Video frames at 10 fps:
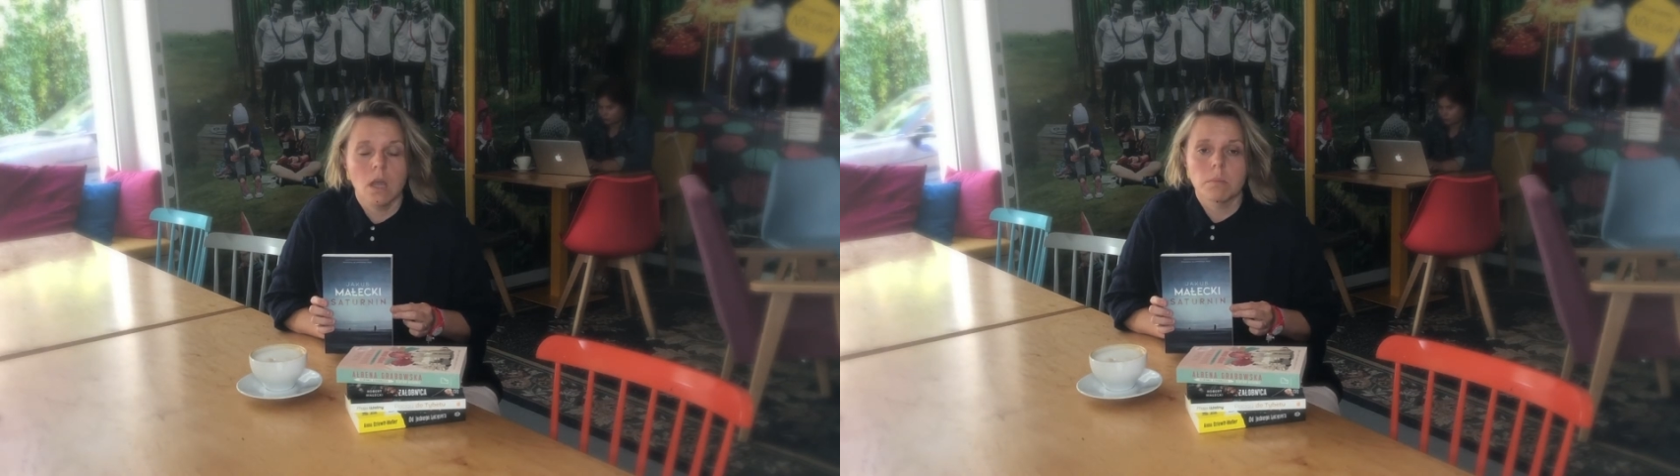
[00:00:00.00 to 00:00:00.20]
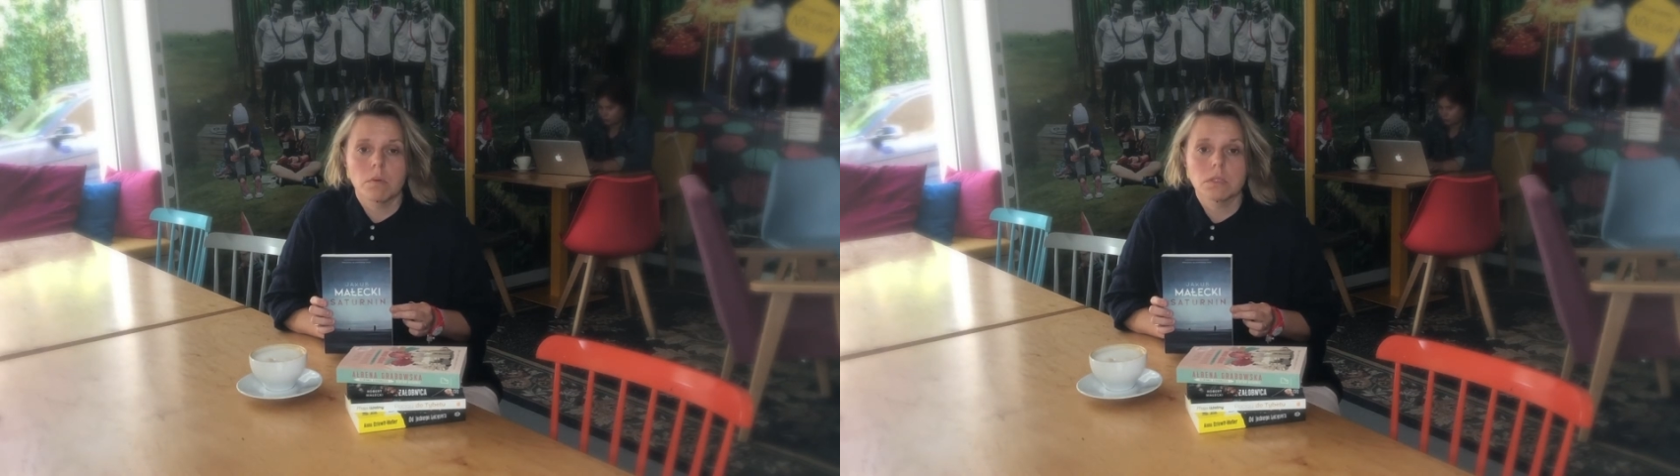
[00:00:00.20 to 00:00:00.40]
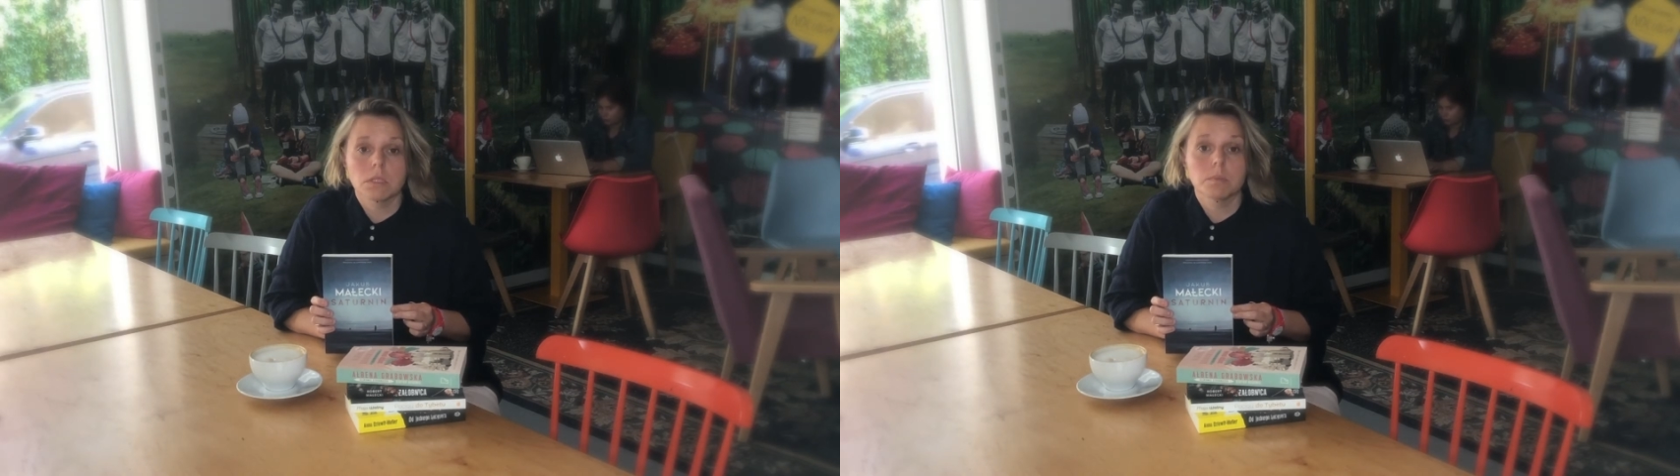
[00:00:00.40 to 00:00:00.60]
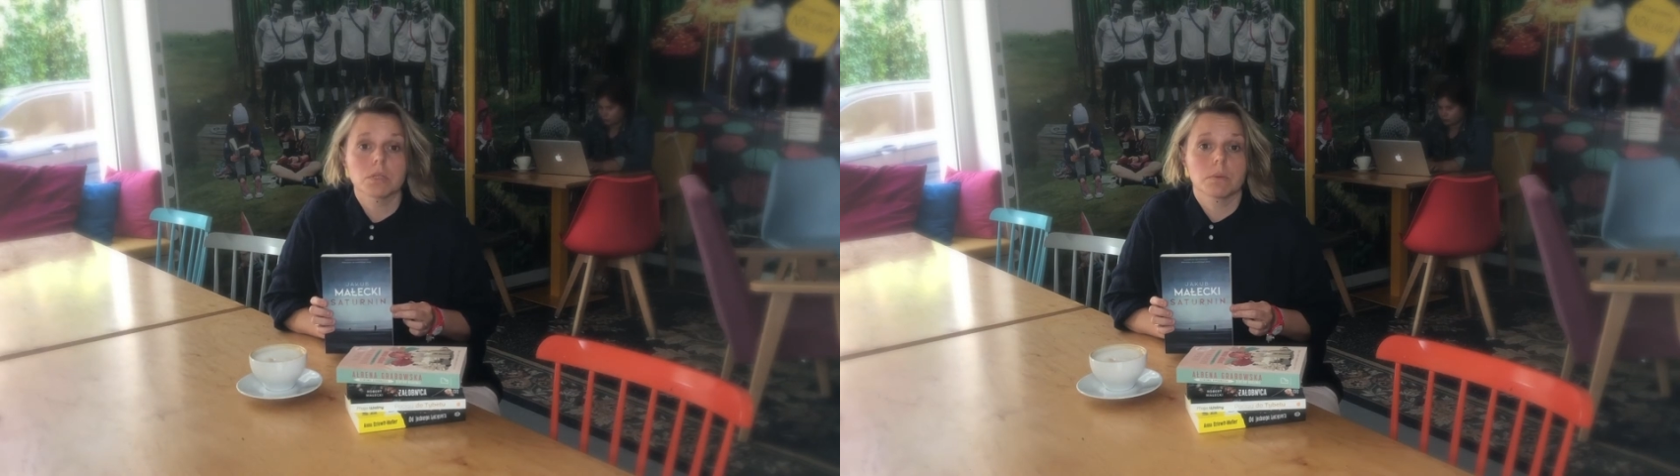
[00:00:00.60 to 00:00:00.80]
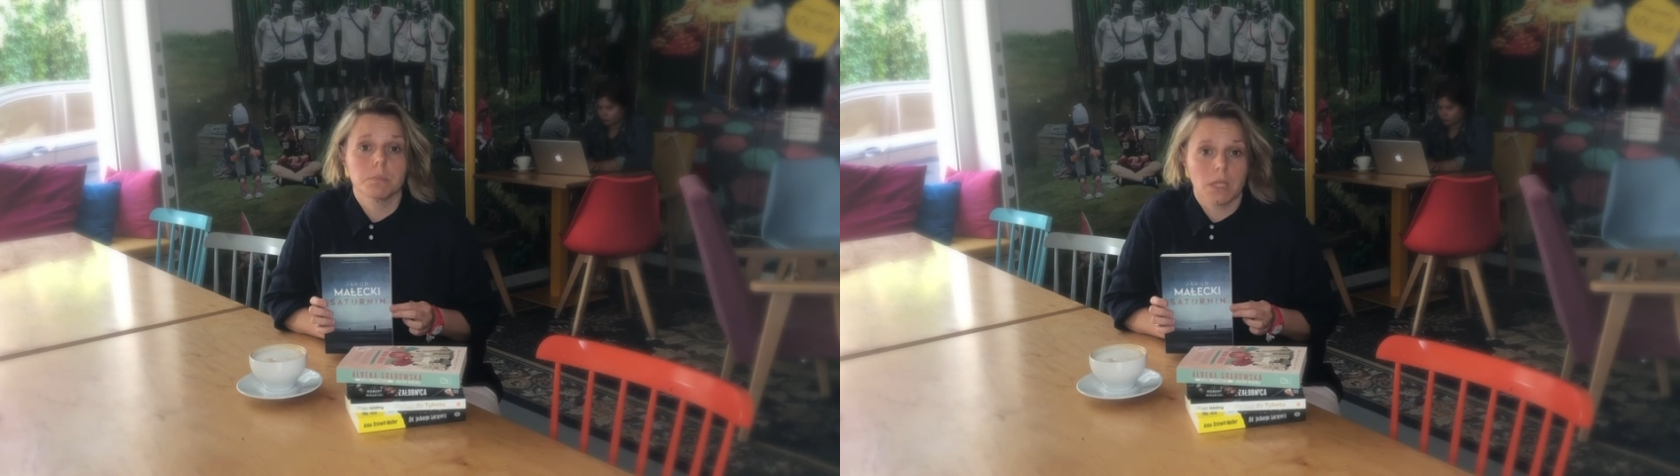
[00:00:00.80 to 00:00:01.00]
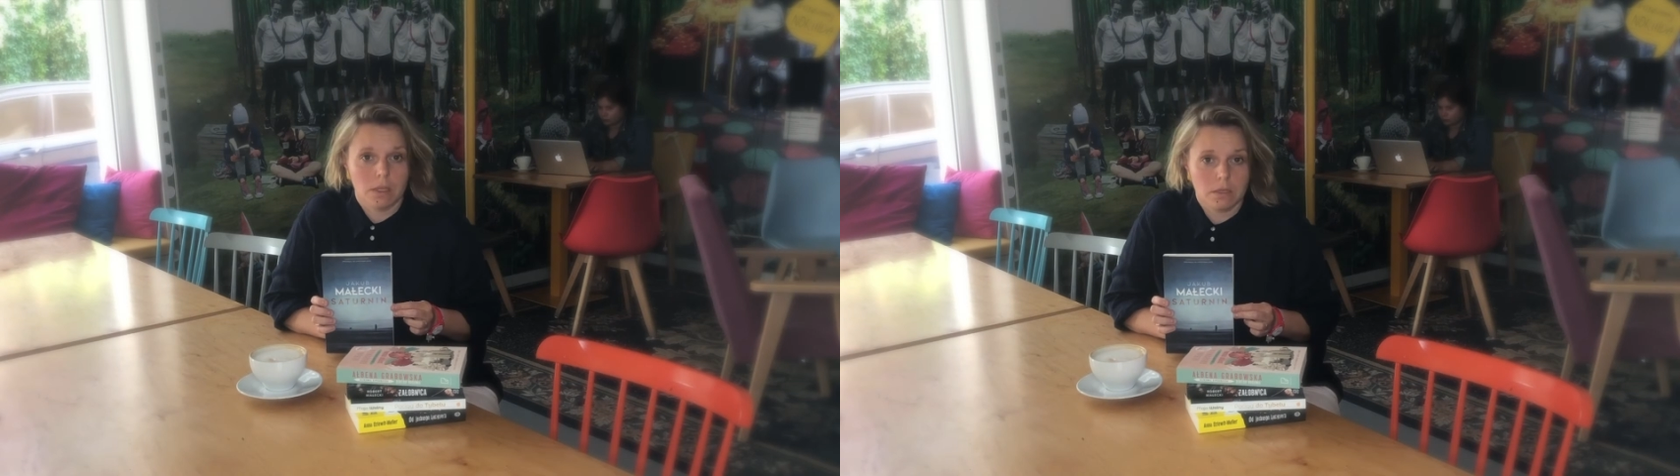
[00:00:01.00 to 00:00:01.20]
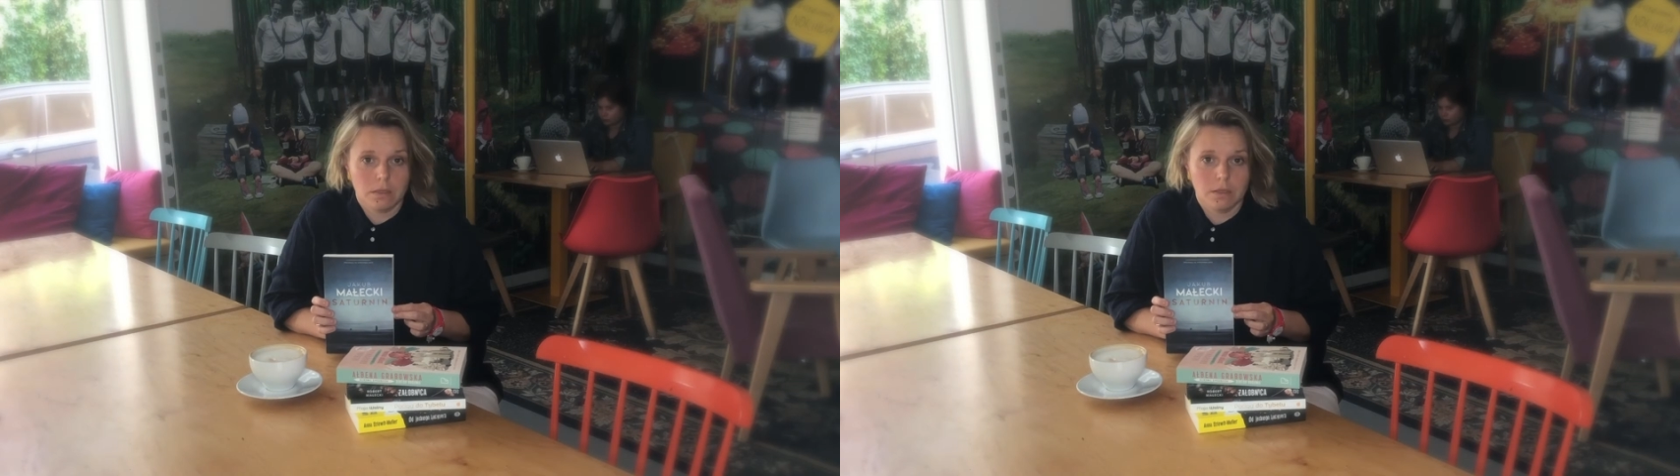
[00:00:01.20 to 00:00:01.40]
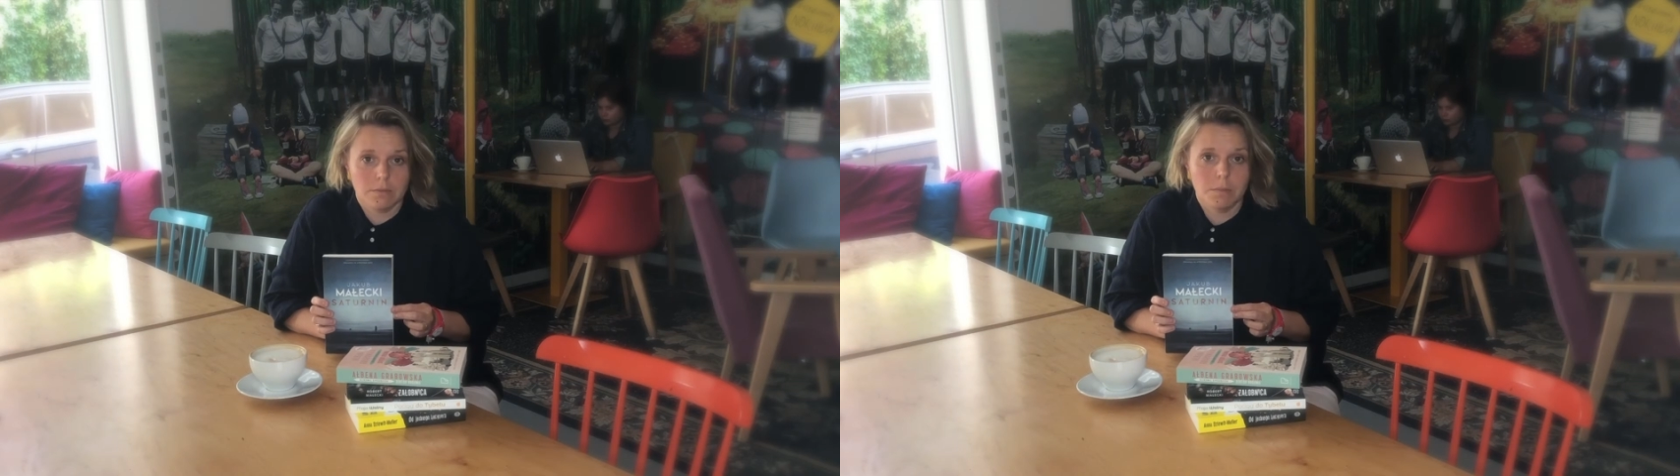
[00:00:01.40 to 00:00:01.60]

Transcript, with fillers: Małecki pisze pięknie